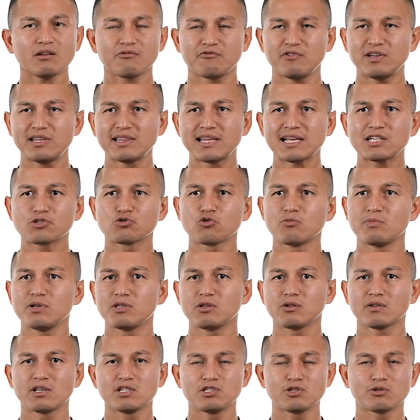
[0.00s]
fin da
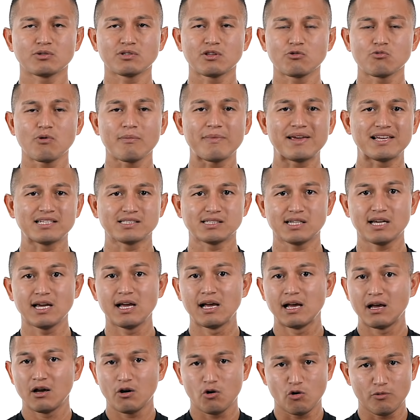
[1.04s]
subito nel giro di due mesi
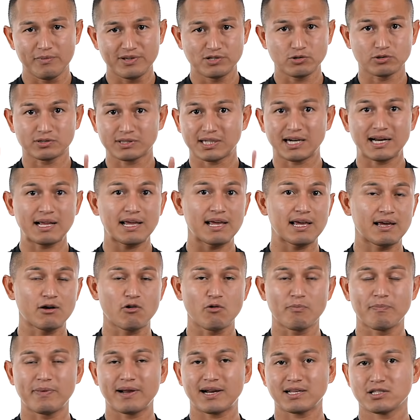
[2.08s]
ho messo tre
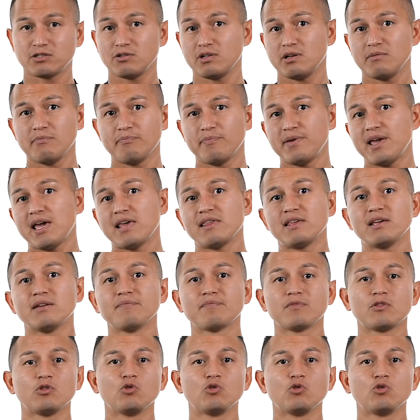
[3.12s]
operazioni in piedi,